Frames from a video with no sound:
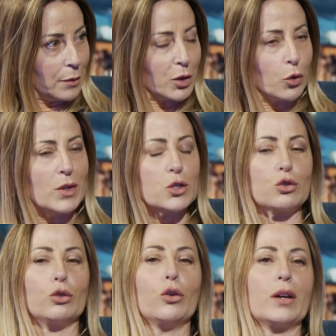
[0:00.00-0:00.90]
per
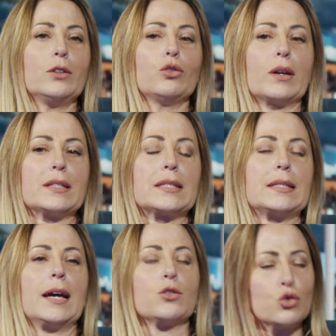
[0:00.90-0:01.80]
questo io credo che
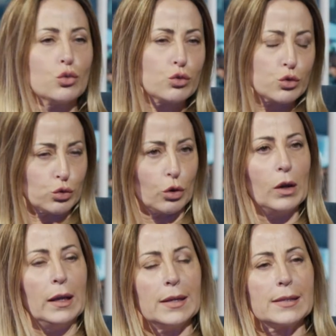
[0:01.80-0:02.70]
sia giusto
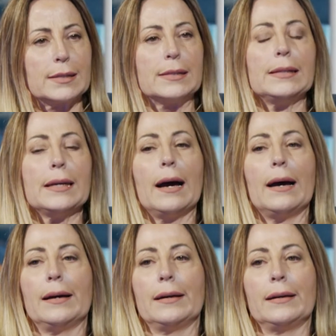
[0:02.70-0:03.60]

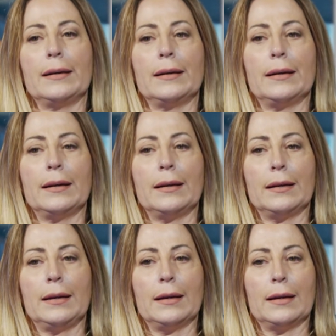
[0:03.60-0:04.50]
sia
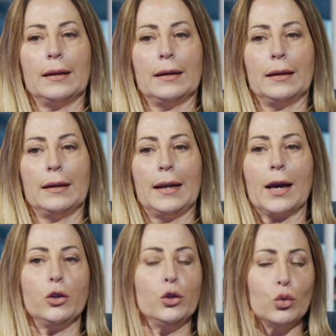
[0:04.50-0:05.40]
eh,
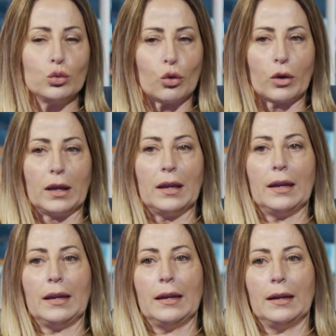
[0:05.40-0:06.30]
l'aiuto che
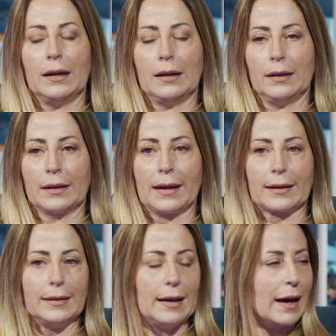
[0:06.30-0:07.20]
il
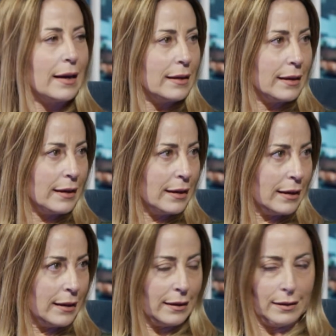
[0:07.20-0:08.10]

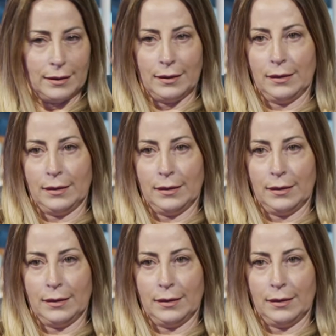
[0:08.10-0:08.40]
cardinale